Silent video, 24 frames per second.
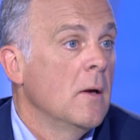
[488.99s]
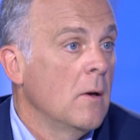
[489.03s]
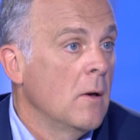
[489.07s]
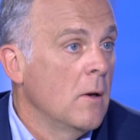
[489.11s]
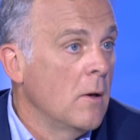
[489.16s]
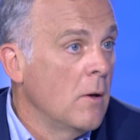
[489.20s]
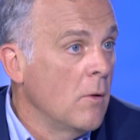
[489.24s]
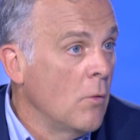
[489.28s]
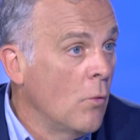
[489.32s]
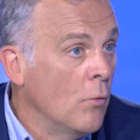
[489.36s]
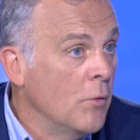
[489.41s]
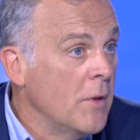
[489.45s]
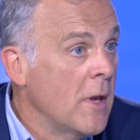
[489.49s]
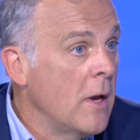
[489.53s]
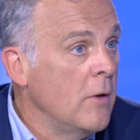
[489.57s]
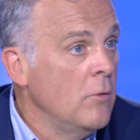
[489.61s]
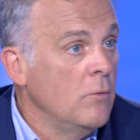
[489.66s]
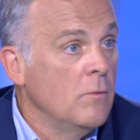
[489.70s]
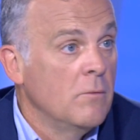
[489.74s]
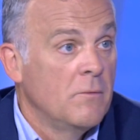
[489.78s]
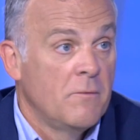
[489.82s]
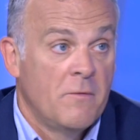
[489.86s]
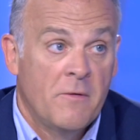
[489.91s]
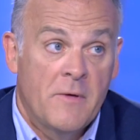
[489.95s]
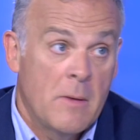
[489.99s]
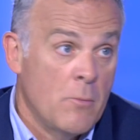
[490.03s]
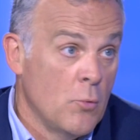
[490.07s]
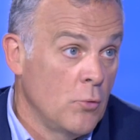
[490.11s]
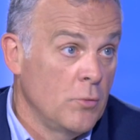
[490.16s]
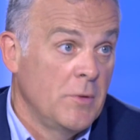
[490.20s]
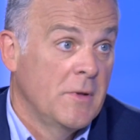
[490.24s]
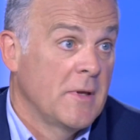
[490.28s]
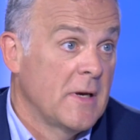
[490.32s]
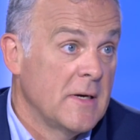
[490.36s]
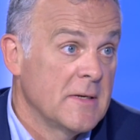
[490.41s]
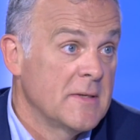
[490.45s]
Euh, on a une,
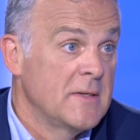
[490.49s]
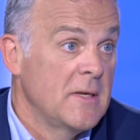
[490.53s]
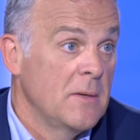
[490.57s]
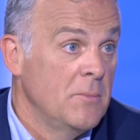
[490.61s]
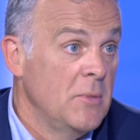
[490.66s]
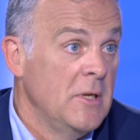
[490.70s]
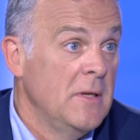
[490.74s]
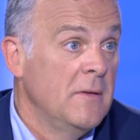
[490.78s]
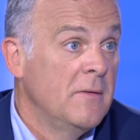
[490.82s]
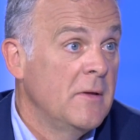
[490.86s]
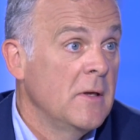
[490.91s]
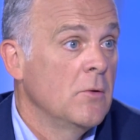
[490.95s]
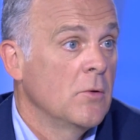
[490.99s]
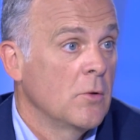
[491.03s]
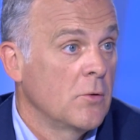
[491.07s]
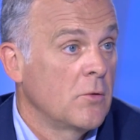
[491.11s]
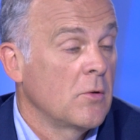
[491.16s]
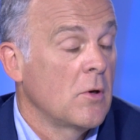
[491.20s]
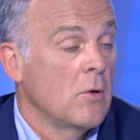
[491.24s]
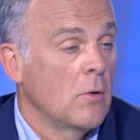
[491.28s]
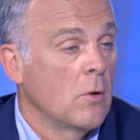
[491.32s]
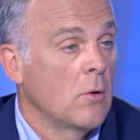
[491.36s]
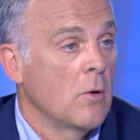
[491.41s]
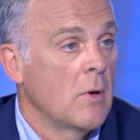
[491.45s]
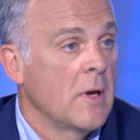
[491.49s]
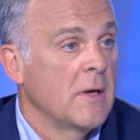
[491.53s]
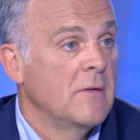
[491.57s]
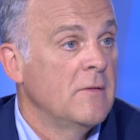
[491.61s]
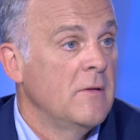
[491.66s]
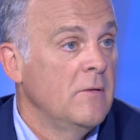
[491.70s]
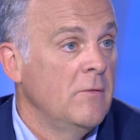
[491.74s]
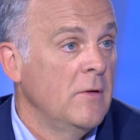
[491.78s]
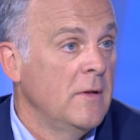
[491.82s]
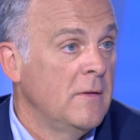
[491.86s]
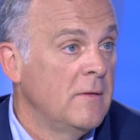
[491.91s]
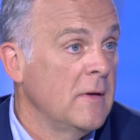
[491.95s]
vraiment une traçabilité de notre euh,
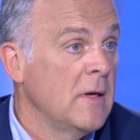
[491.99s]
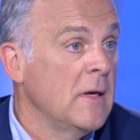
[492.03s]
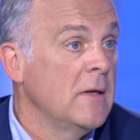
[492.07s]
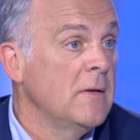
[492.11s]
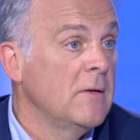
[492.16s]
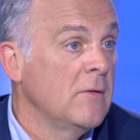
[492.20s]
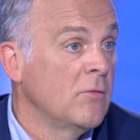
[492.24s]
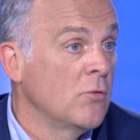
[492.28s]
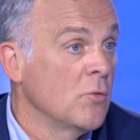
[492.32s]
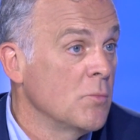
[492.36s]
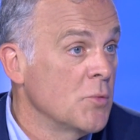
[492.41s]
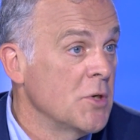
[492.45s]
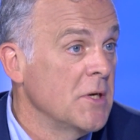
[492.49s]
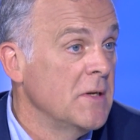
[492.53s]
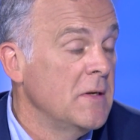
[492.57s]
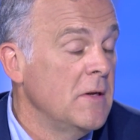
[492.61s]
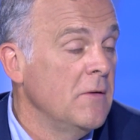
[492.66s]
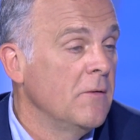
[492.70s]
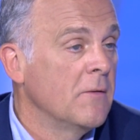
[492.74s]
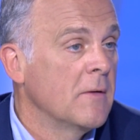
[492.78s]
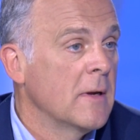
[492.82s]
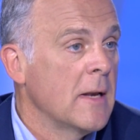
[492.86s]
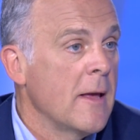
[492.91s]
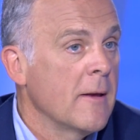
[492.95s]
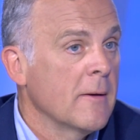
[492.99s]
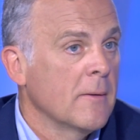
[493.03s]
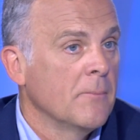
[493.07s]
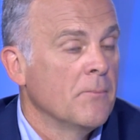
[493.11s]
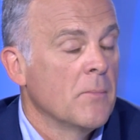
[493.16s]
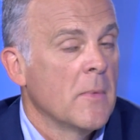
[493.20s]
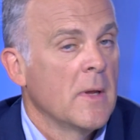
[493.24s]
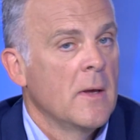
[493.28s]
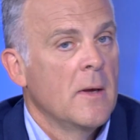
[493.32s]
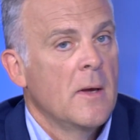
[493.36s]
activité, des objectifs clairs.